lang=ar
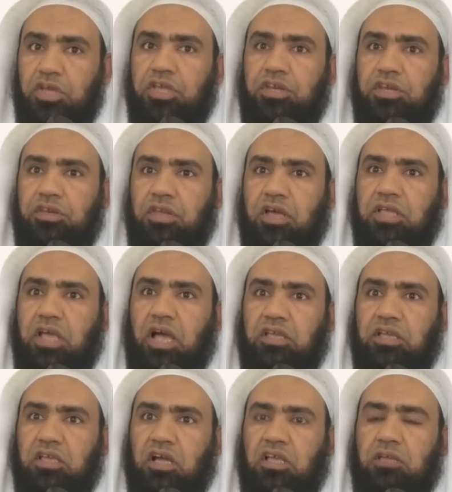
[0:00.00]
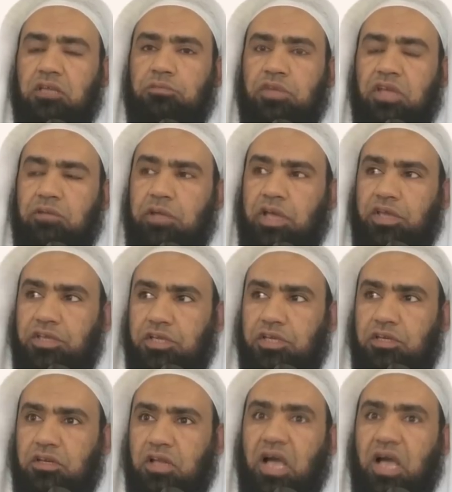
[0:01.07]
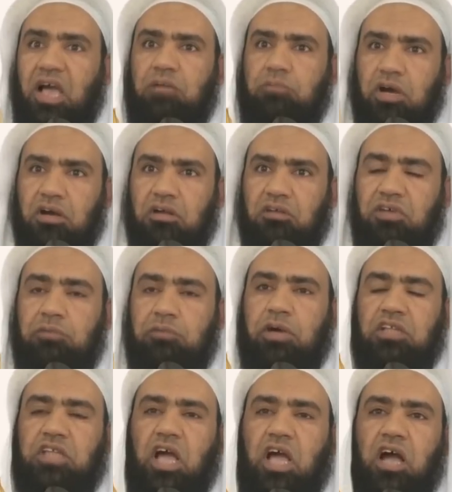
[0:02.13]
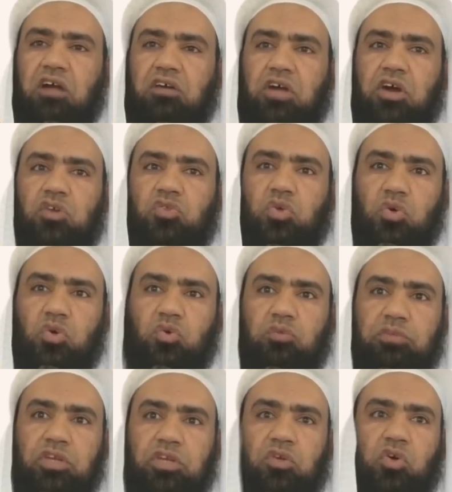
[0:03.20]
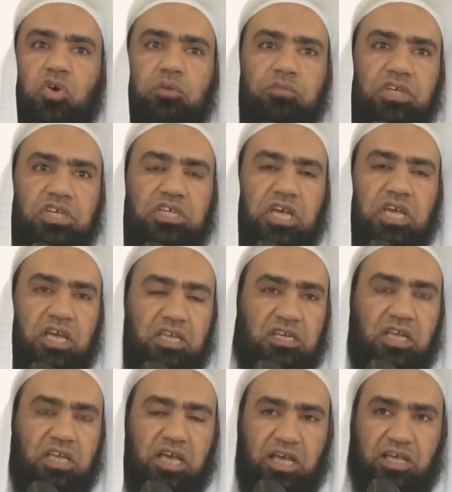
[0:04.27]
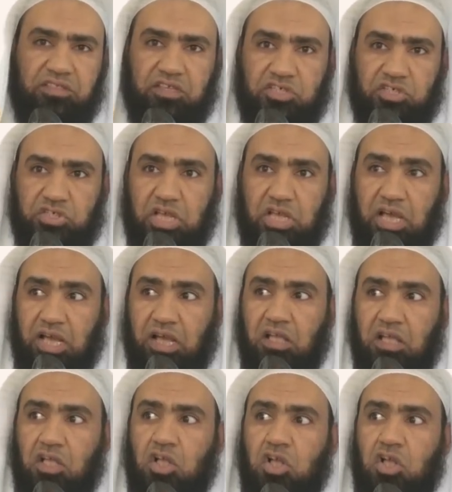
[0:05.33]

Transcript: إن يحيى ابن معين أحمق فما تحققت من حمقك إلا هذه الساعة